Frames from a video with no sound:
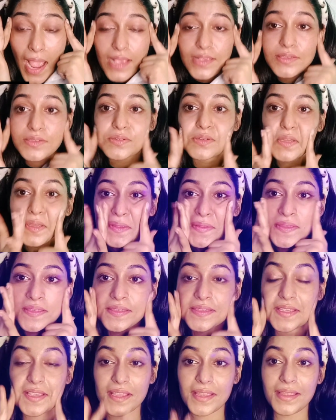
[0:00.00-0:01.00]
एज यू कैन
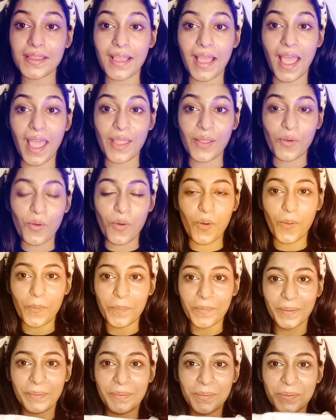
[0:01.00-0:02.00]
सी आई
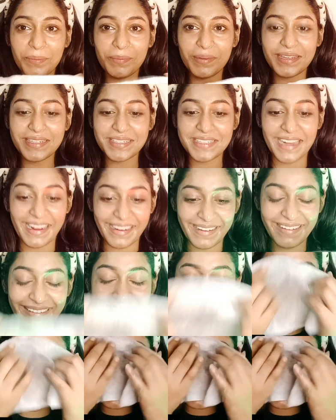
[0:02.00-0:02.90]
होप आप लोग मेरी शक्ल देख